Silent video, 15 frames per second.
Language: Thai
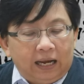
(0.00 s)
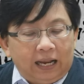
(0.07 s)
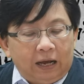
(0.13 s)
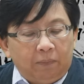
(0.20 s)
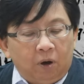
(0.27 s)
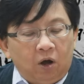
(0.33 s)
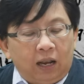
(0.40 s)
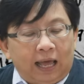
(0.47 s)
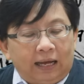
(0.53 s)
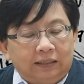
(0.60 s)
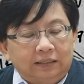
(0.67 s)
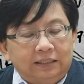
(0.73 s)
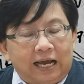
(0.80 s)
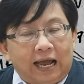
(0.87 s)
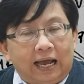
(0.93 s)
แล้วพอหลัง
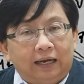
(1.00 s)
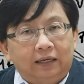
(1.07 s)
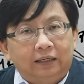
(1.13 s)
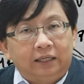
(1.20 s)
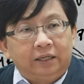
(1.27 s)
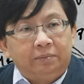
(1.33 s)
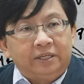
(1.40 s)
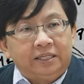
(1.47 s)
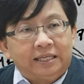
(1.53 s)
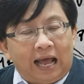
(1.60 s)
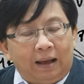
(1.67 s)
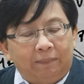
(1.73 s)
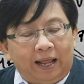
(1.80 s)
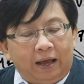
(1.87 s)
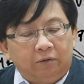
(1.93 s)
จาก อีพี
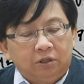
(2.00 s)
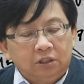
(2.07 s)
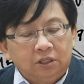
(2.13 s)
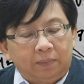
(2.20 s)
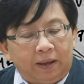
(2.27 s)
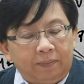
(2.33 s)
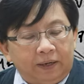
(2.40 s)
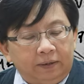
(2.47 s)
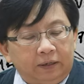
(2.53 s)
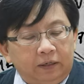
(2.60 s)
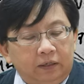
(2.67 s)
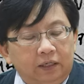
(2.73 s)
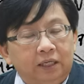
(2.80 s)
สาม แล้วก็จะไปเป็น